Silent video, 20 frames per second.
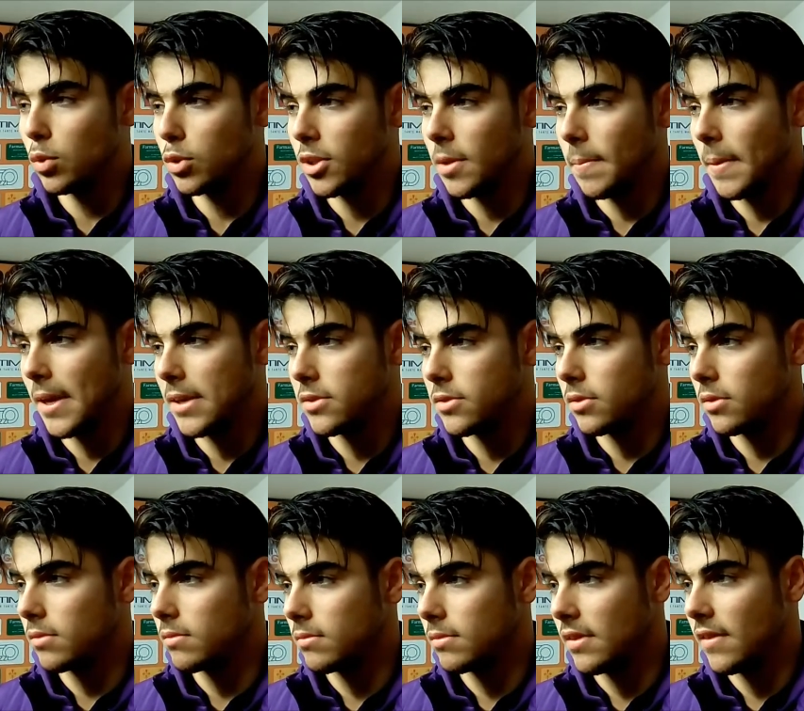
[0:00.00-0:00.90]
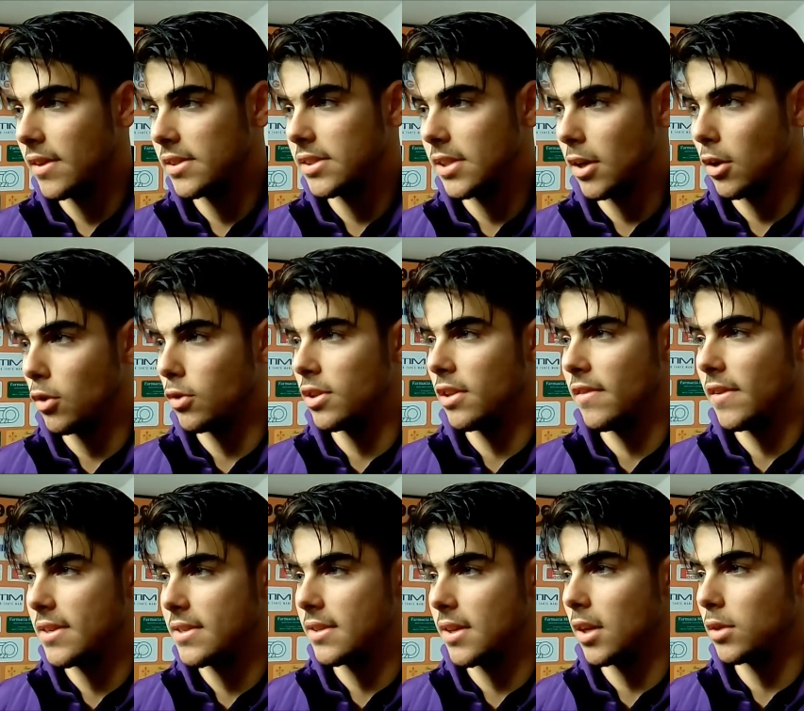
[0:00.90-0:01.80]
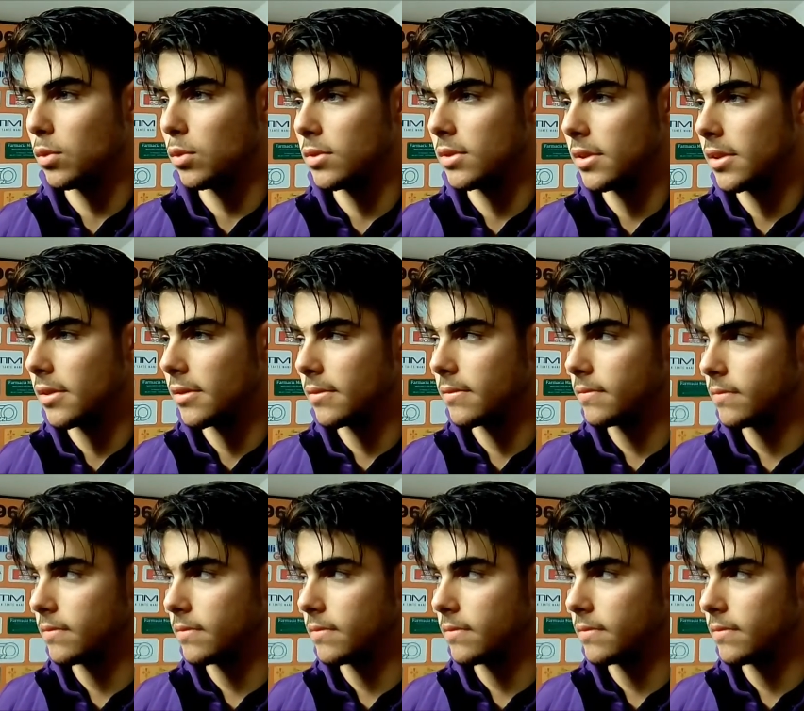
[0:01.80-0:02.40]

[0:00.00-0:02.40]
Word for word: tutti, penso, deve essere condivisa da tutti.